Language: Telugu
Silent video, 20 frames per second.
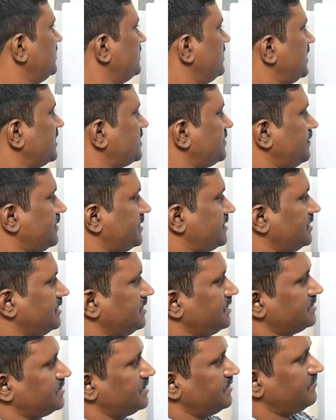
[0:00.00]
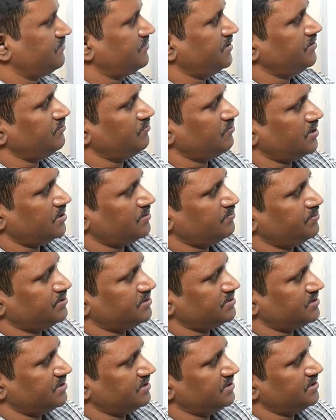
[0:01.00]
ఈజ్ ఎక్స్ పర్సంటేజ్ ఆఫ్ వై వాట్
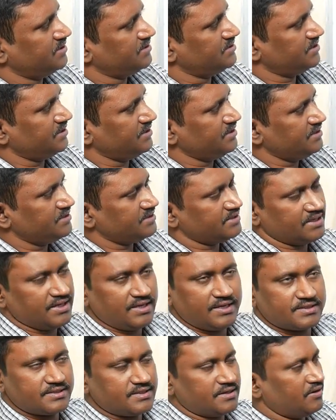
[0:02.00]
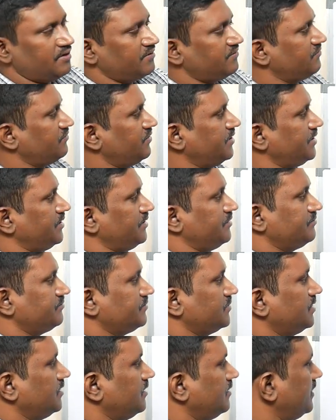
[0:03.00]
పర్సంటేజ్ ఈజ్ ఎక్స్ ఆఫ్ వై
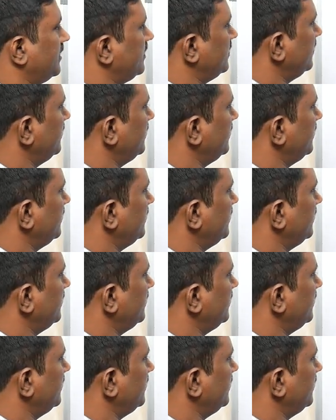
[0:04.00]
రైట్